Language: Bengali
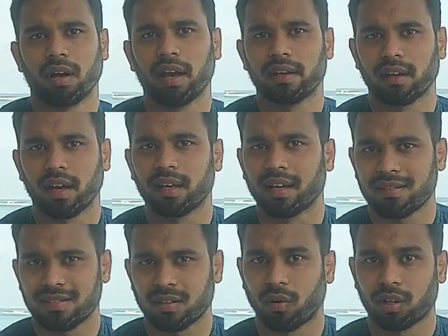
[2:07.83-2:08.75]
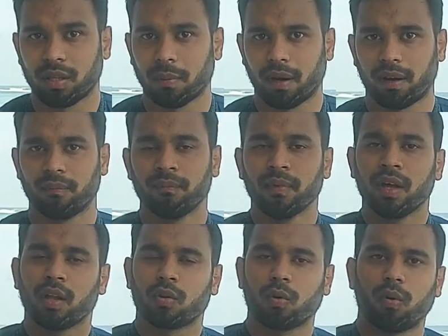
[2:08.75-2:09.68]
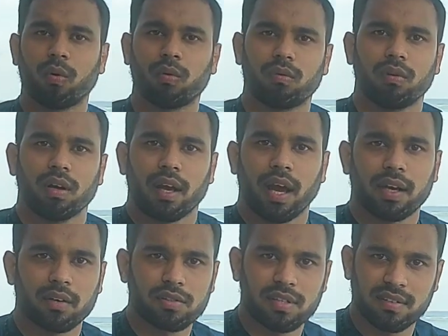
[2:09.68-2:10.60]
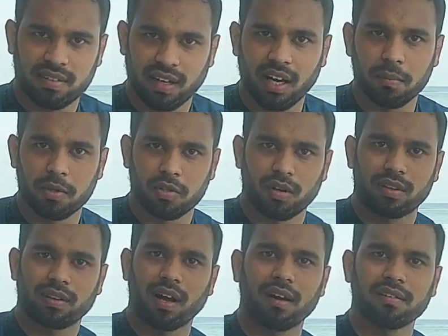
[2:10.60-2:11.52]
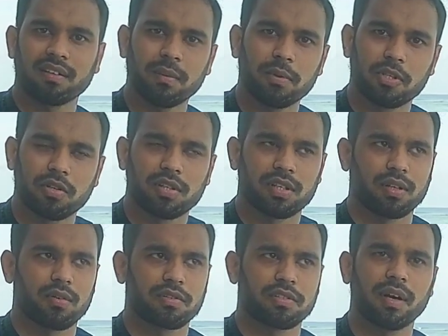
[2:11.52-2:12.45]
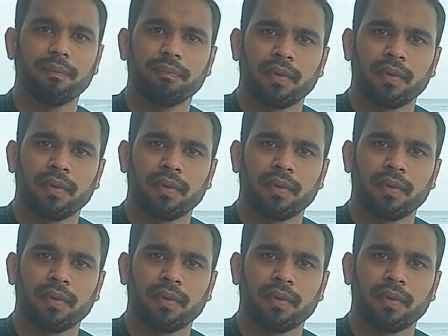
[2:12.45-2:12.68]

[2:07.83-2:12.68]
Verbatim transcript: এইটা এই কাজটা করতে পারেন তো এটা হচ্ছে সেকেন্ড বিষয় থার্ড যে বিষয় যেটি হচ্ছে